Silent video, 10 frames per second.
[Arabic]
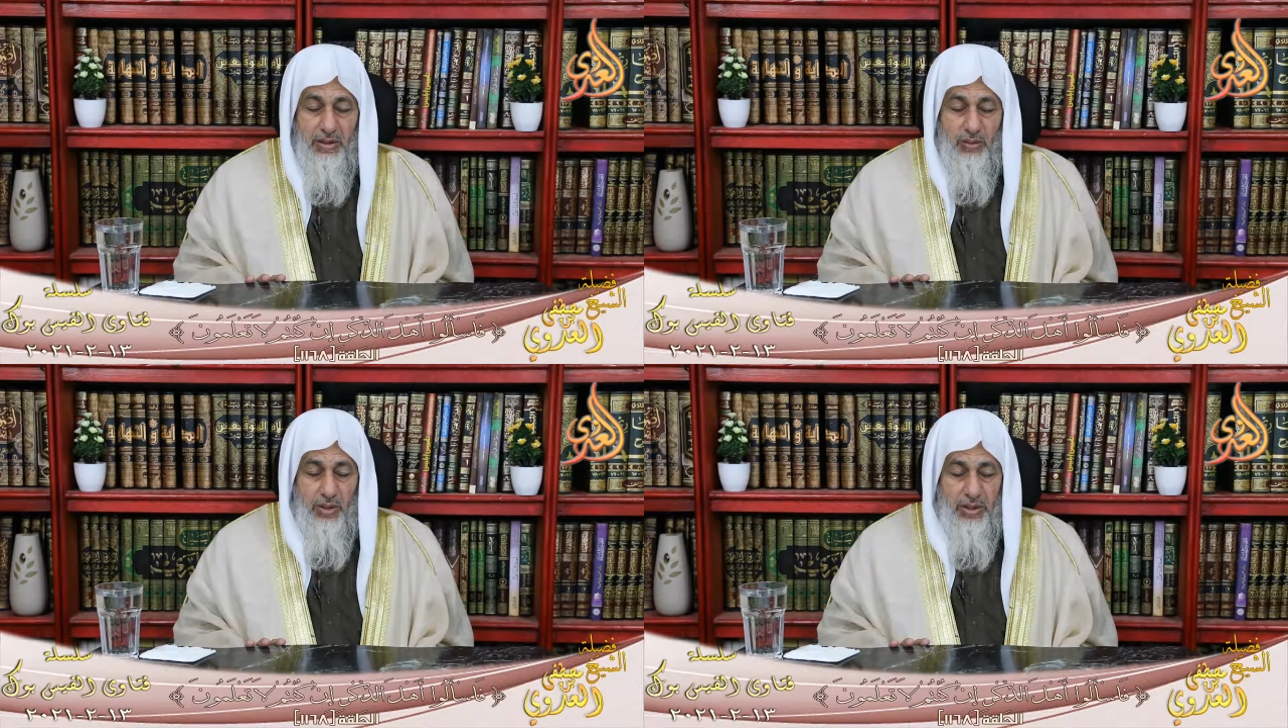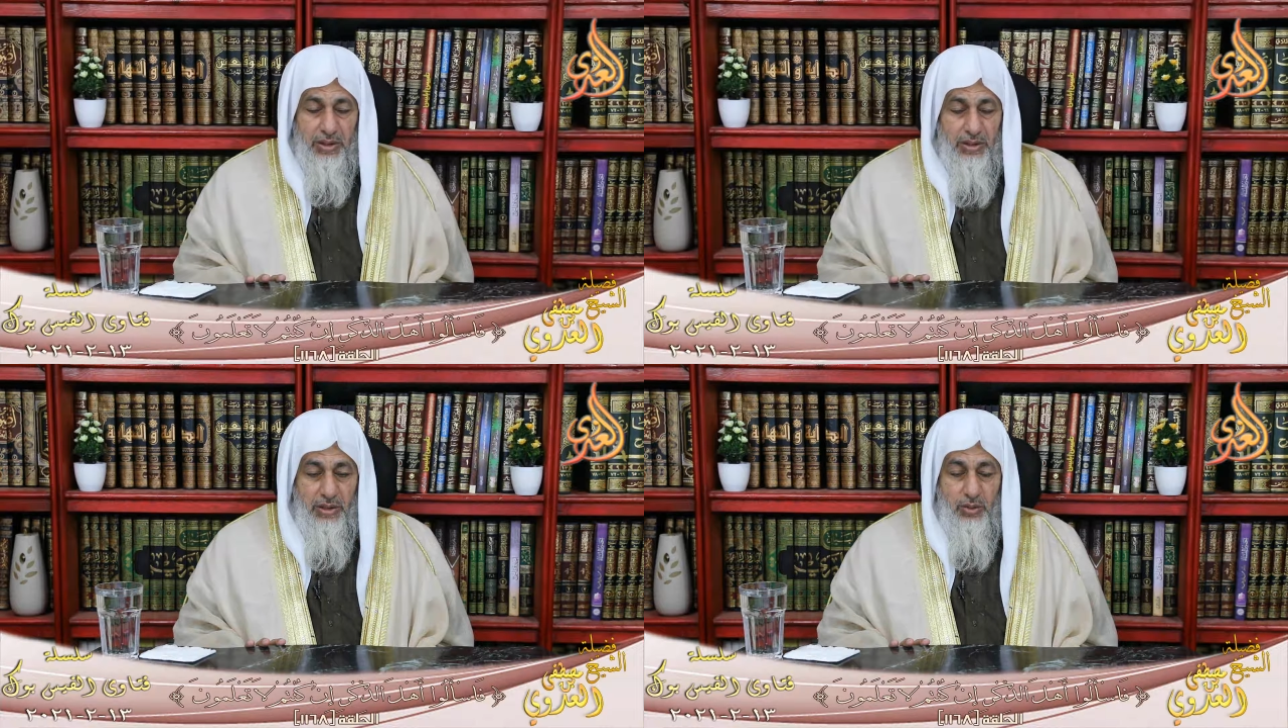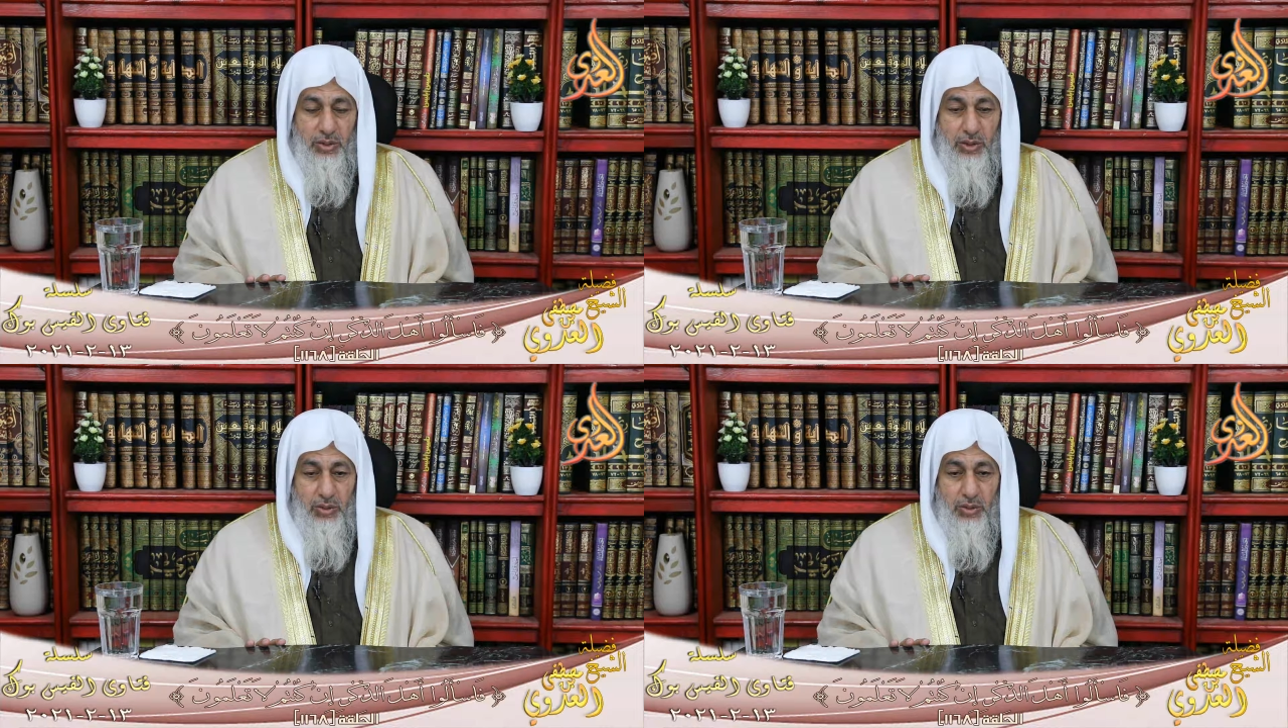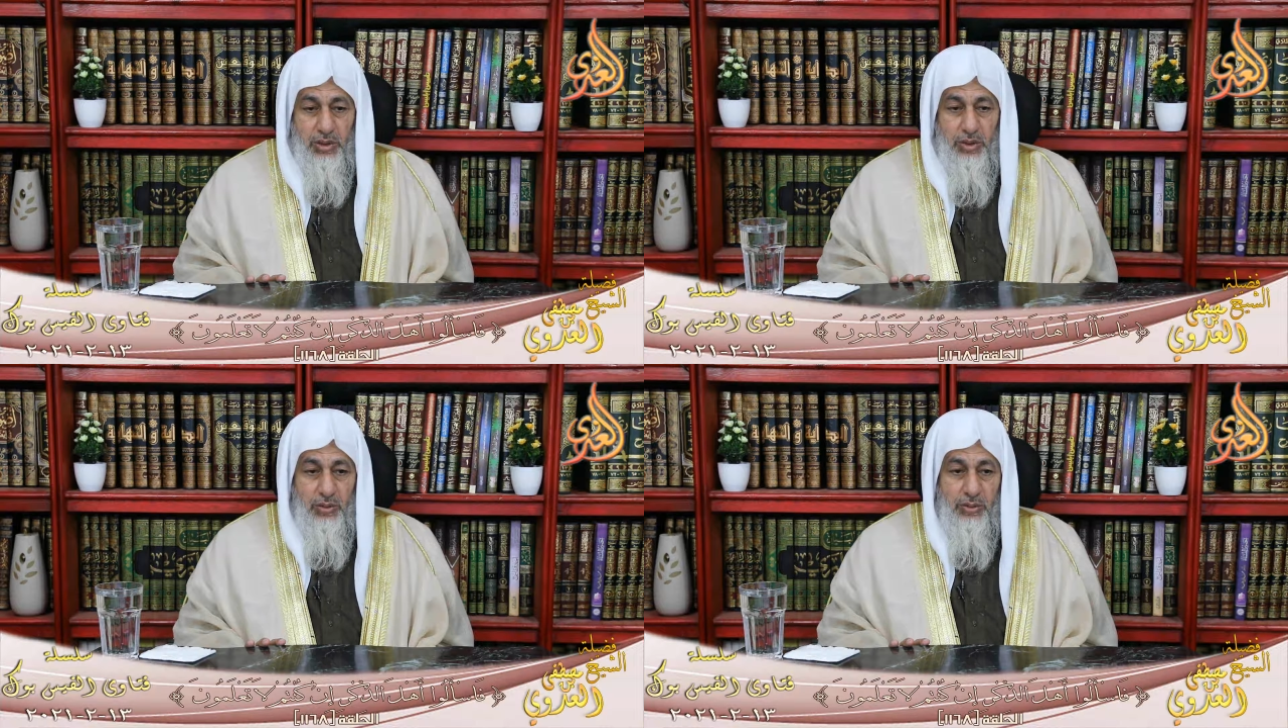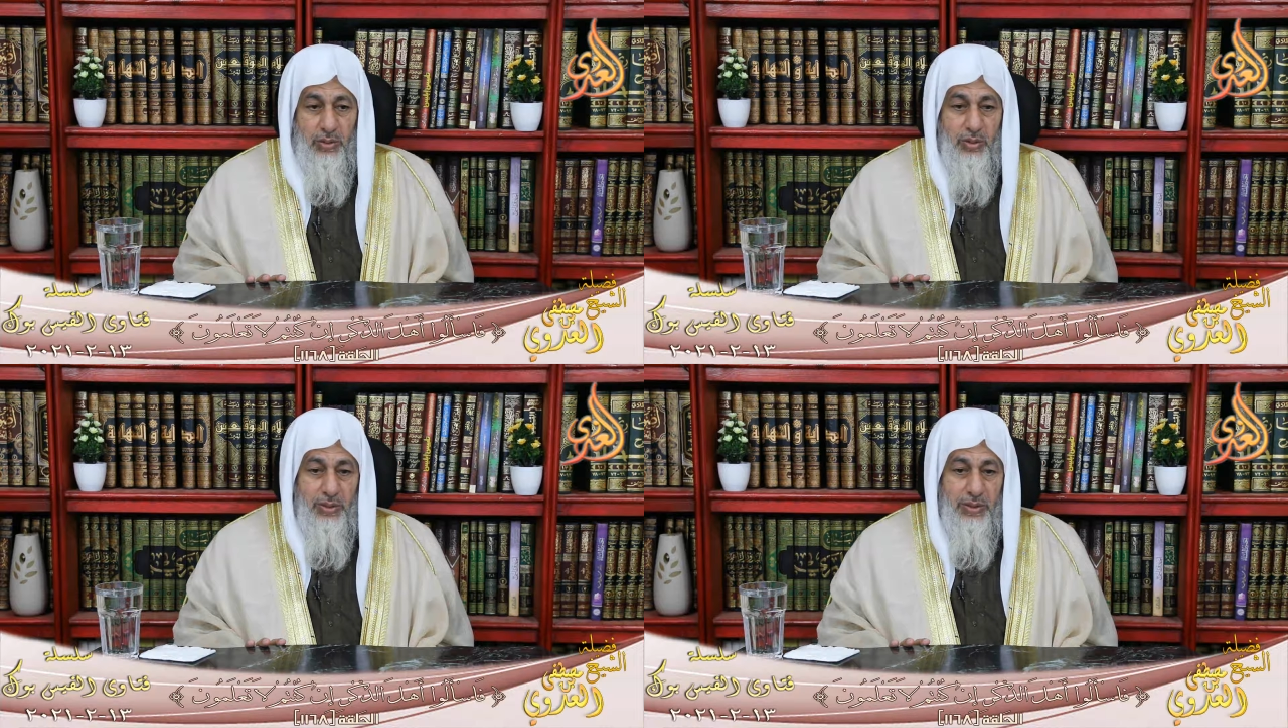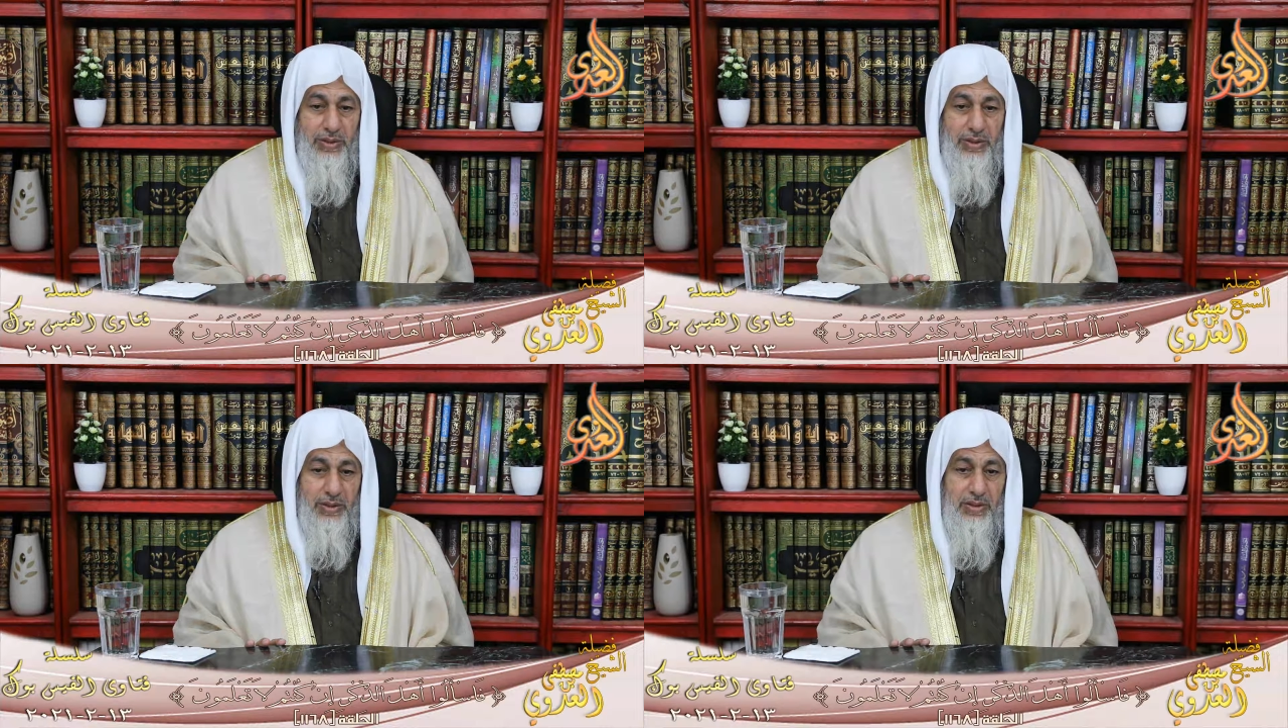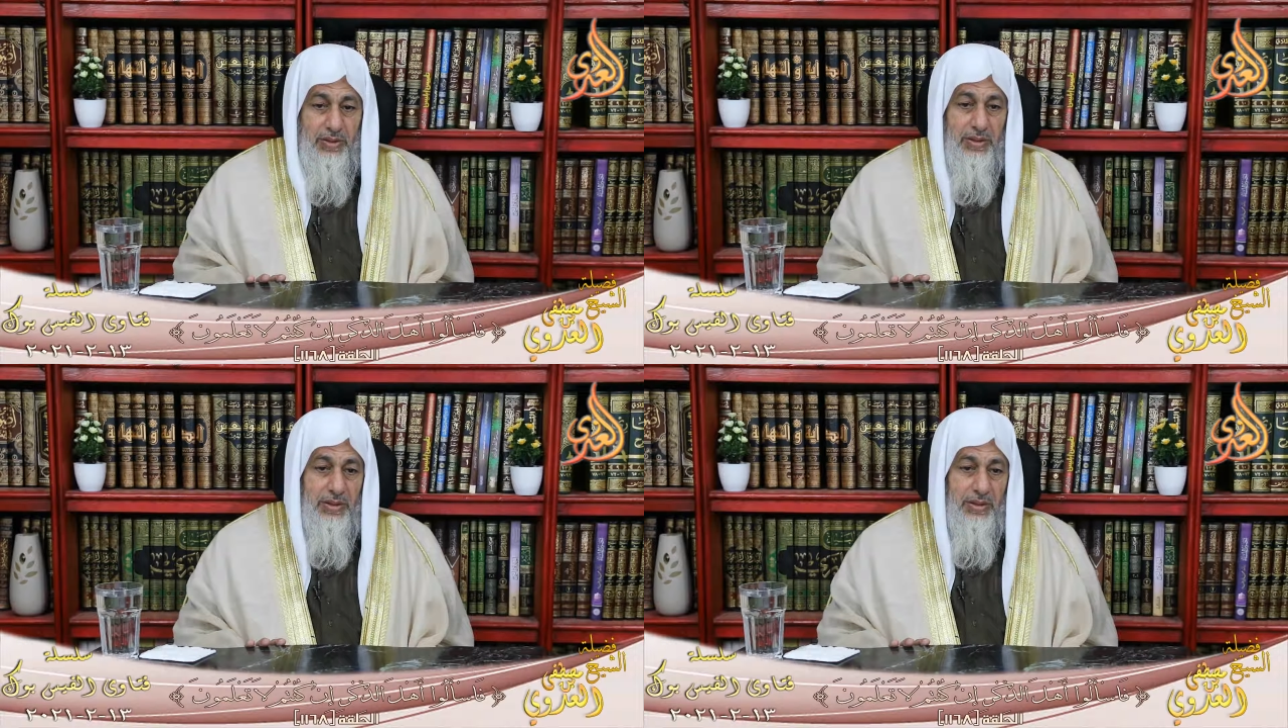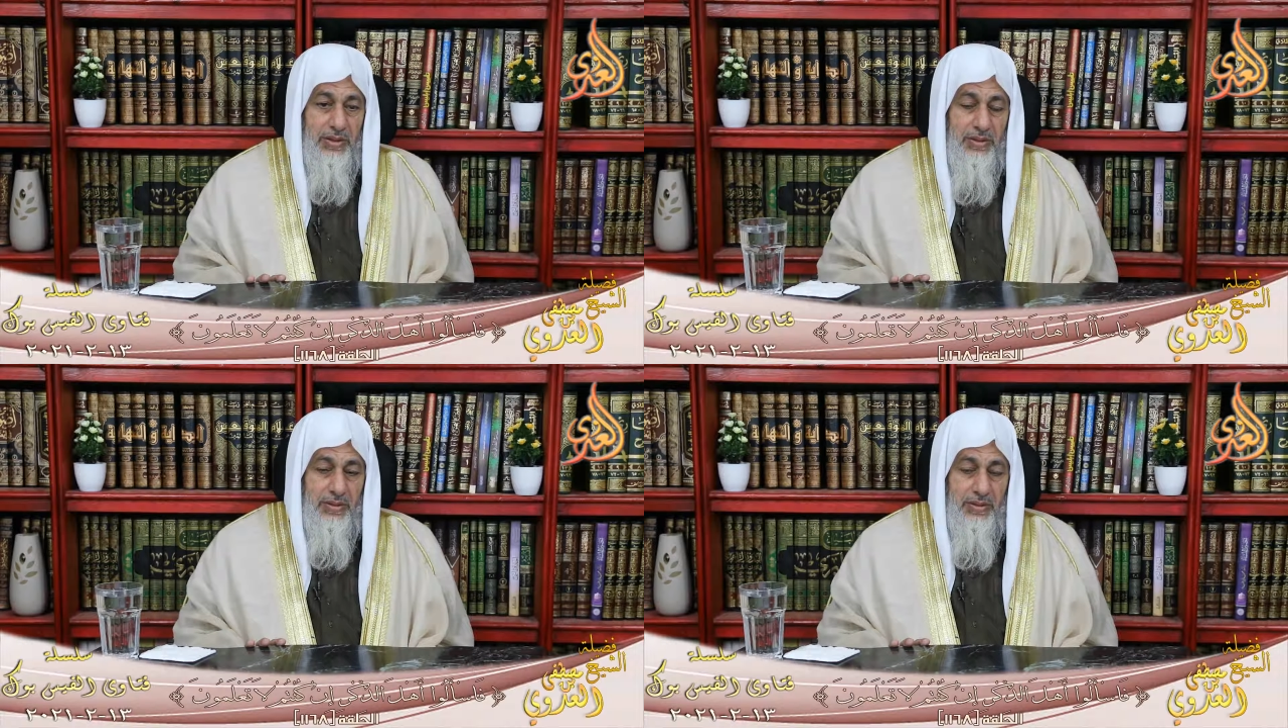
المعارضات له أقوى منه بكثير جدا